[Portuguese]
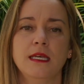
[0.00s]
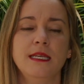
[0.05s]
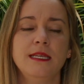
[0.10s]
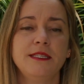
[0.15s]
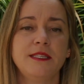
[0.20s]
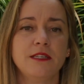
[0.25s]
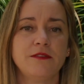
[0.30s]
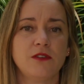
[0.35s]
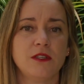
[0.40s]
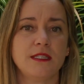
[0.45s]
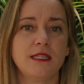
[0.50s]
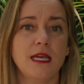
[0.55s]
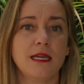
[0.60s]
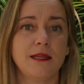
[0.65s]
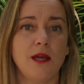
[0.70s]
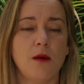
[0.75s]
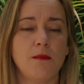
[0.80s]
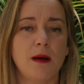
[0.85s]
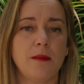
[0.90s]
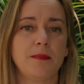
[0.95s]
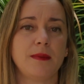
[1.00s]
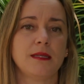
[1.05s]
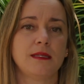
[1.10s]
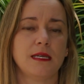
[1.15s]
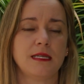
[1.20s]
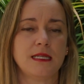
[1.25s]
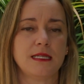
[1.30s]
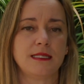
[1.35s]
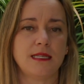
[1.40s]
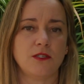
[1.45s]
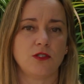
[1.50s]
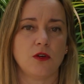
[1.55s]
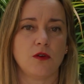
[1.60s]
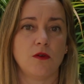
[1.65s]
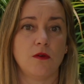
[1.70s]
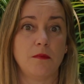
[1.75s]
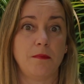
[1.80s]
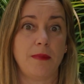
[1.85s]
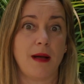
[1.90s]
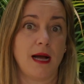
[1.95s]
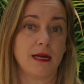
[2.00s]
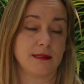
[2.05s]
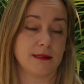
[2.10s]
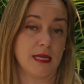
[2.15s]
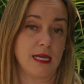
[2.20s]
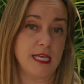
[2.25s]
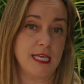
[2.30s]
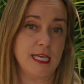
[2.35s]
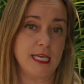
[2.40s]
E se você quer uma planta que seja compacta